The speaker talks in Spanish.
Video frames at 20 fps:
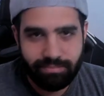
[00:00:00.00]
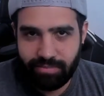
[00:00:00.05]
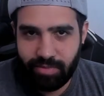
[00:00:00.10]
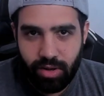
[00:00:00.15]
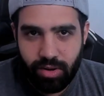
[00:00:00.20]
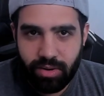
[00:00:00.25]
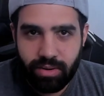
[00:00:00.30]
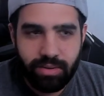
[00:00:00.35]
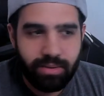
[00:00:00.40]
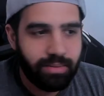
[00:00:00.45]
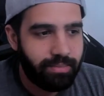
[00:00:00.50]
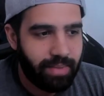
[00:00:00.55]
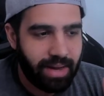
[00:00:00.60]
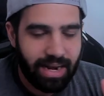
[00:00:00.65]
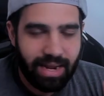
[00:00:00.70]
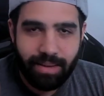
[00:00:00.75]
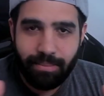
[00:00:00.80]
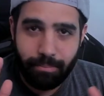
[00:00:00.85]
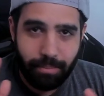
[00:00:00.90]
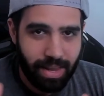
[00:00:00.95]
No,
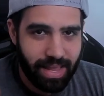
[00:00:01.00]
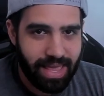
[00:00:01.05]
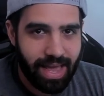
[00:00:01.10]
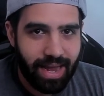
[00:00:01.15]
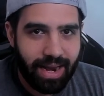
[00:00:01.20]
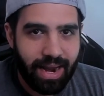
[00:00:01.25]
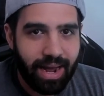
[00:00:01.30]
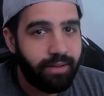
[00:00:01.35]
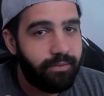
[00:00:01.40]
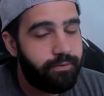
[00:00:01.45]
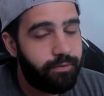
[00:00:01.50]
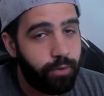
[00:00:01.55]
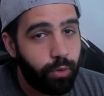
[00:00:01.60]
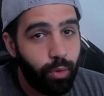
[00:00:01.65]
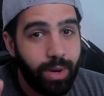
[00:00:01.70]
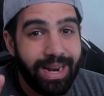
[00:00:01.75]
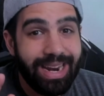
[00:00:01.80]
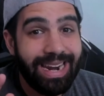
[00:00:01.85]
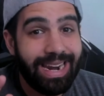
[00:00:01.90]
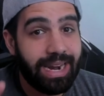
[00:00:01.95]
¿vale? Mañana,
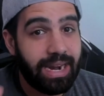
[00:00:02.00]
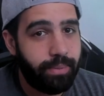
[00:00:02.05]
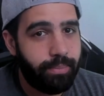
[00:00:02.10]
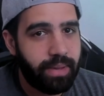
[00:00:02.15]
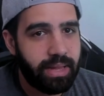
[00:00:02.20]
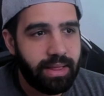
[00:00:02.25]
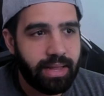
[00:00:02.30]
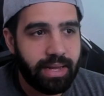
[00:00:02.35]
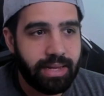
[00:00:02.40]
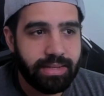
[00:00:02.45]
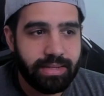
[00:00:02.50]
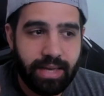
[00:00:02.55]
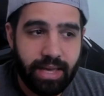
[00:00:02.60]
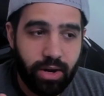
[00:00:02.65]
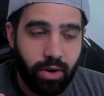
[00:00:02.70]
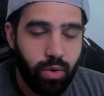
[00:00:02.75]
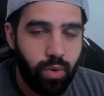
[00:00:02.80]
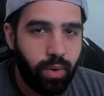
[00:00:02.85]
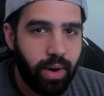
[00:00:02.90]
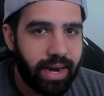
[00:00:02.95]
full Repentance.
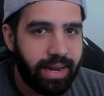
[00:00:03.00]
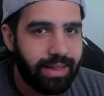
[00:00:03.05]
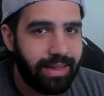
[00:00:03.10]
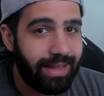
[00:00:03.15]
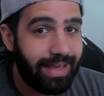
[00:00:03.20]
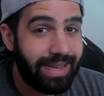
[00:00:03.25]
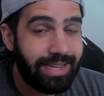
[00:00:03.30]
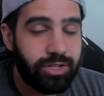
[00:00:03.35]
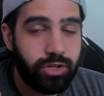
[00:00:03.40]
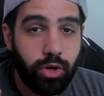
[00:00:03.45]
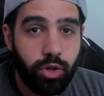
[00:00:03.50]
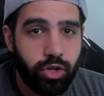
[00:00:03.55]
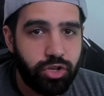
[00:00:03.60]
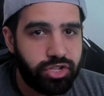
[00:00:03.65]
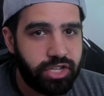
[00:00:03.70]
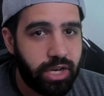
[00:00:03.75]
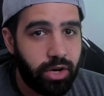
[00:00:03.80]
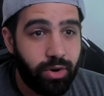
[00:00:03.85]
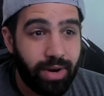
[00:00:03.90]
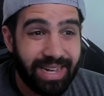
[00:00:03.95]
Quiero jugar 10 o
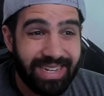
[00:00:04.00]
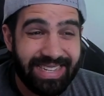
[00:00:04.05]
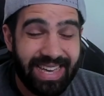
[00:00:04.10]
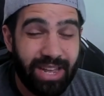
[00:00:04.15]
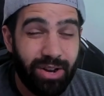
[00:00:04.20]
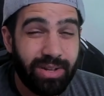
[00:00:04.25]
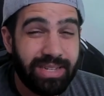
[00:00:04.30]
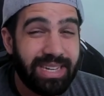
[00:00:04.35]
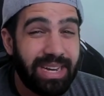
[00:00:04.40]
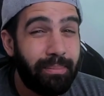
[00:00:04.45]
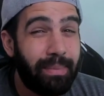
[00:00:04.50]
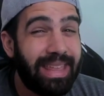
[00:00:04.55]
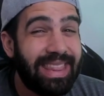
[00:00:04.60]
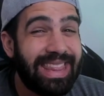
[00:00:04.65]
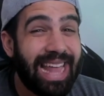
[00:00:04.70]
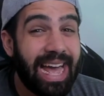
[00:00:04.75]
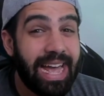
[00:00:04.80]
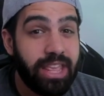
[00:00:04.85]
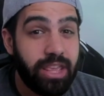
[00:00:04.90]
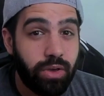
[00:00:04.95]
12 horas, quiero hacerme
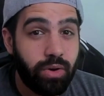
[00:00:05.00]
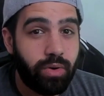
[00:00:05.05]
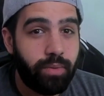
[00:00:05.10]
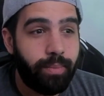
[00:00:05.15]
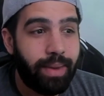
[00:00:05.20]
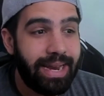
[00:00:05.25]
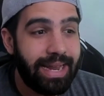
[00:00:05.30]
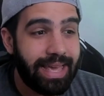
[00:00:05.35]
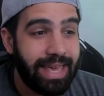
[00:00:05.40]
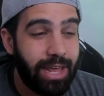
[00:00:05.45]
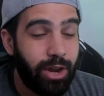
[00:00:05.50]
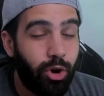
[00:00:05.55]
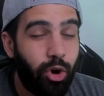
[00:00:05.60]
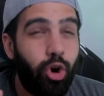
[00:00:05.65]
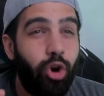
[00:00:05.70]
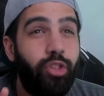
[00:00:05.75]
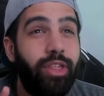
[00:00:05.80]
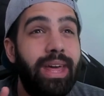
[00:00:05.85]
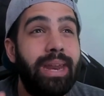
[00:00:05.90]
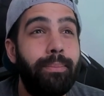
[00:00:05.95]
daño, ¿vale? Quiero
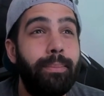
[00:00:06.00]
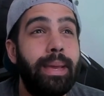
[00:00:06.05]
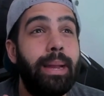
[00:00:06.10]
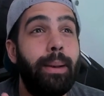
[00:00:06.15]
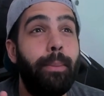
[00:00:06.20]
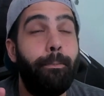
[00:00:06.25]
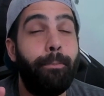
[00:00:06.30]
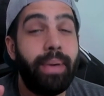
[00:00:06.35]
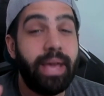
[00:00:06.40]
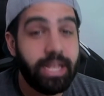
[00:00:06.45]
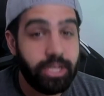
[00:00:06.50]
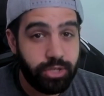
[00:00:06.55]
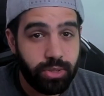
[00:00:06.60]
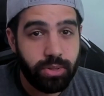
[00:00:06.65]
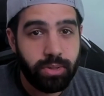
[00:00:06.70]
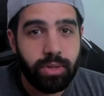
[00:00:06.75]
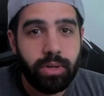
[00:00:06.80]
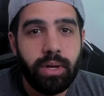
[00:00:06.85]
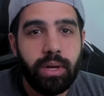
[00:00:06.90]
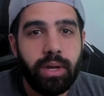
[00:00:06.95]
joderme el
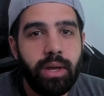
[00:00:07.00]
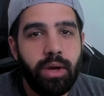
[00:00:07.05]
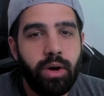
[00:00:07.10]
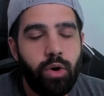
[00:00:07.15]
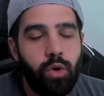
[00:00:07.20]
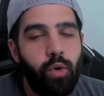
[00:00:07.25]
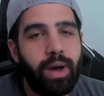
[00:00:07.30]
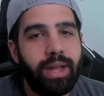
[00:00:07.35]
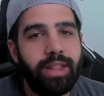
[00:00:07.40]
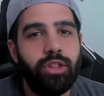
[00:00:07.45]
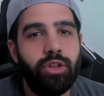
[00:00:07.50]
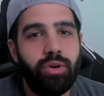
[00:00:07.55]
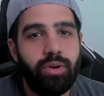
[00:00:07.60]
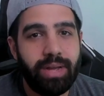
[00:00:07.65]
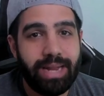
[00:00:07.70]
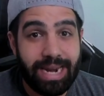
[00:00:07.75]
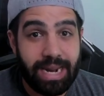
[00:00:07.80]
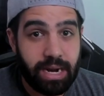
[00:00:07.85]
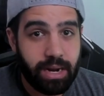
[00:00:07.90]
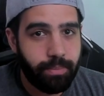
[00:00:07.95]
pecho jugando
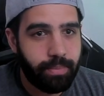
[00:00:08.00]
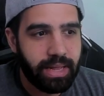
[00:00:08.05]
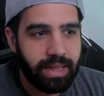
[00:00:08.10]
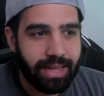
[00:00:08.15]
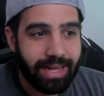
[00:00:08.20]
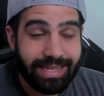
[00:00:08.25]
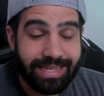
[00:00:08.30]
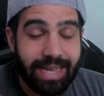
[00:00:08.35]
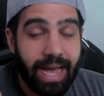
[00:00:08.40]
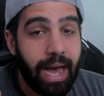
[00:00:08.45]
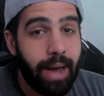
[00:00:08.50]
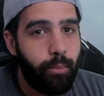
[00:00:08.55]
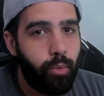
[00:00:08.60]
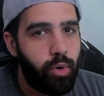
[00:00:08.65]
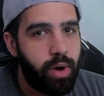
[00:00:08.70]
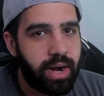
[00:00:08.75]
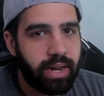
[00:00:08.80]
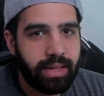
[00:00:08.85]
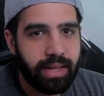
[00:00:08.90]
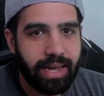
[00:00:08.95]
Repentance a
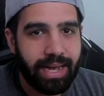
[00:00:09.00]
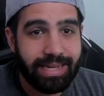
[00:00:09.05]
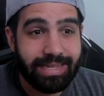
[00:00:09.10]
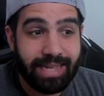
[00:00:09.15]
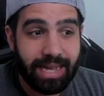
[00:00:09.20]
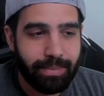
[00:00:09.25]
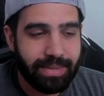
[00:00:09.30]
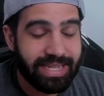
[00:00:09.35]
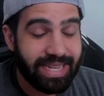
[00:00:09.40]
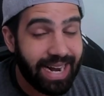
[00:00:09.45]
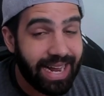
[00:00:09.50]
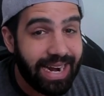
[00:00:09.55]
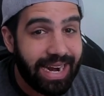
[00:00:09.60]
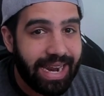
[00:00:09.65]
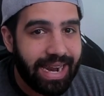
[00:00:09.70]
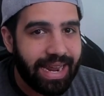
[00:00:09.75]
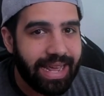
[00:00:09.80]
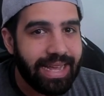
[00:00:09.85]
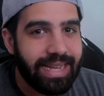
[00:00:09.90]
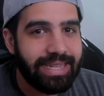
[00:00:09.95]
muerte, hasta que me salgan
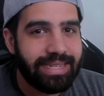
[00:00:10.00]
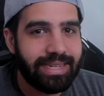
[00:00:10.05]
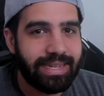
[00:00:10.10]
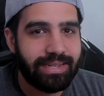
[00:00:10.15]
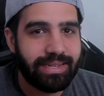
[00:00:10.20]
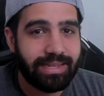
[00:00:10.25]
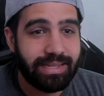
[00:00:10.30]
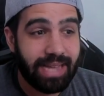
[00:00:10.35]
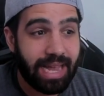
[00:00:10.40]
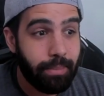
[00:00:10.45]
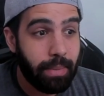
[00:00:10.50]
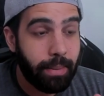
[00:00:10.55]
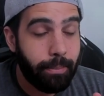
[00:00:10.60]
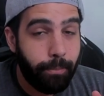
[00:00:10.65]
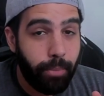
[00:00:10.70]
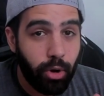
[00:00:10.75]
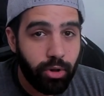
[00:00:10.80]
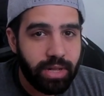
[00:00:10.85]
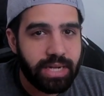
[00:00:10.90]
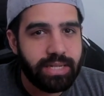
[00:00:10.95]
raíces, hasta que me
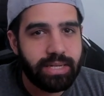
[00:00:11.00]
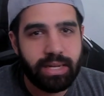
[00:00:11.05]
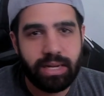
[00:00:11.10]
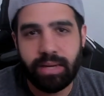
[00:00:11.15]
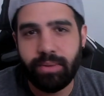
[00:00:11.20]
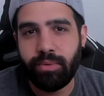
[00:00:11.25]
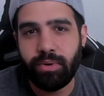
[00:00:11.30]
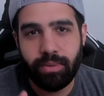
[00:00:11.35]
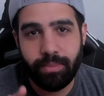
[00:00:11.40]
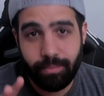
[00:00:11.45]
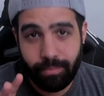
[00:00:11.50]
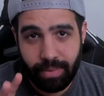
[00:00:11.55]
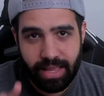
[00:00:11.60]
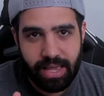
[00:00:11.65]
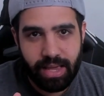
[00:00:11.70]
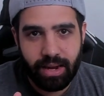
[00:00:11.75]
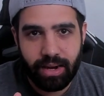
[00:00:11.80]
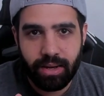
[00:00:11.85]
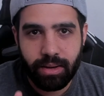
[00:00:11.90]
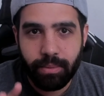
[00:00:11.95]
explote el cerebro
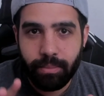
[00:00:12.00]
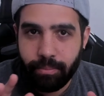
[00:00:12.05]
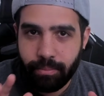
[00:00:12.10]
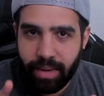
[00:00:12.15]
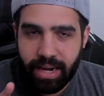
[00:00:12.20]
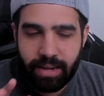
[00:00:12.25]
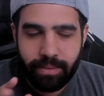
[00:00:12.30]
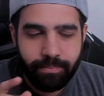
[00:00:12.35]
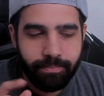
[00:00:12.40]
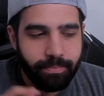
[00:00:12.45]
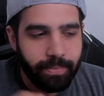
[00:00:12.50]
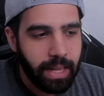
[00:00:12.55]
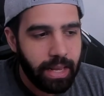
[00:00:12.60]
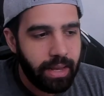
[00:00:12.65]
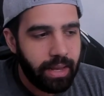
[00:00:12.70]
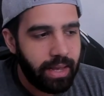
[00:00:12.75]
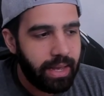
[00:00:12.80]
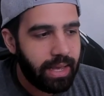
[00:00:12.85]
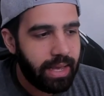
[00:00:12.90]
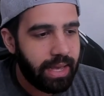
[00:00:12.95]
mañana, ¿vale? vale
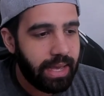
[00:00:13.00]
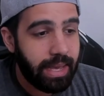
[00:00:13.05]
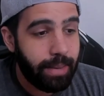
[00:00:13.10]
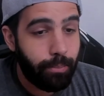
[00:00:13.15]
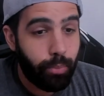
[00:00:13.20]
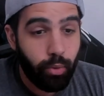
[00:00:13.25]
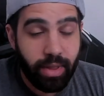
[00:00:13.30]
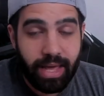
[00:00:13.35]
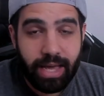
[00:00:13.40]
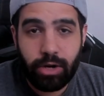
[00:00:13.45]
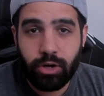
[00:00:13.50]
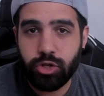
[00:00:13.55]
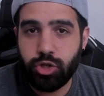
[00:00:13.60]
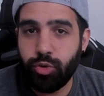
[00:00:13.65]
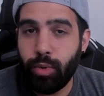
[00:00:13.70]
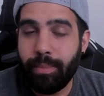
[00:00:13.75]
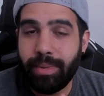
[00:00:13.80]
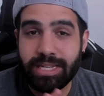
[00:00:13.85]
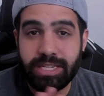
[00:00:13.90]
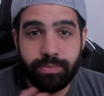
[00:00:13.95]
y puede que no
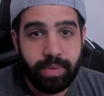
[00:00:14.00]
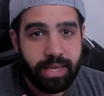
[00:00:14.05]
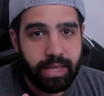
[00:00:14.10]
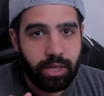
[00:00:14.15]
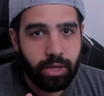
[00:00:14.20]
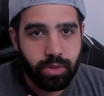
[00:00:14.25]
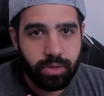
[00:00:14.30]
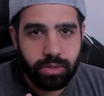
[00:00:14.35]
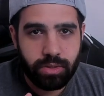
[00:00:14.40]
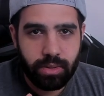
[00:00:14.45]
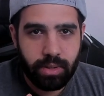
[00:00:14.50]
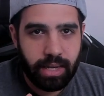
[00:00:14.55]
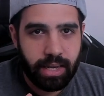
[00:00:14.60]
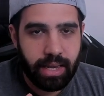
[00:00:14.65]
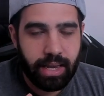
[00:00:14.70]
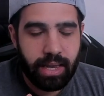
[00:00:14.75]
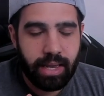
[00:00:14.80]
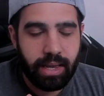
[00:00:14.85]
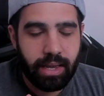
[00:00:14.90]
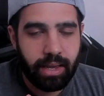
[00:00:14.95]
sube más vídeos
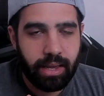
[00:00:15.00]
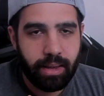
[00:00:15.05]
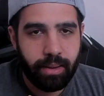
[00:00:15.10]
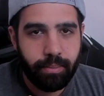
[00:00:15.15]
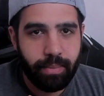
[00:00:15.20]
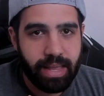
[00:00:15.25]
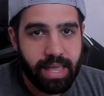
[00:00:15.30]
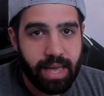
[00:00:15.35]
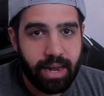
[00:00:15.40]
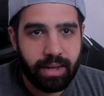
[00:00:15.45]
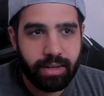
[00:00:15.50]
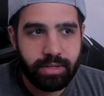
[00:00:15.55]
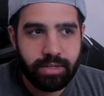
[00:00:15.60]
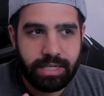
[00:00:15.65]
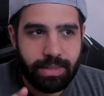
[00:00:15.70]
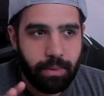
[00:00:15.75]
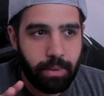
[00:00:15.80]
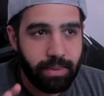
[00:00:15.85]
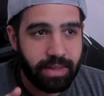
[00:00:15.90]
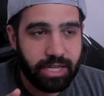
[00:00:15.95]
eh, mañana.
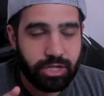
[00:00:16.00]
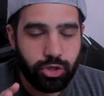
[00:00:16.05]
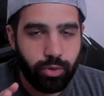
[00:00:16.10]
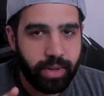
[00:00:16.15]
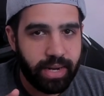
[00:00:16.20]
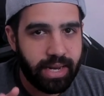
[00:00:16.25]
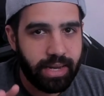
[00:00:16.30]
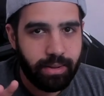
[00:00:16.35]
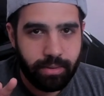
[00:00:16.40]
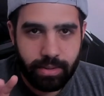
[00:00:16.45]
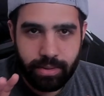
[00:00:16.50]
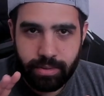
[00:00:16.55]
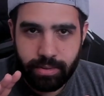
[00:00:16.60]
Simplemente subiré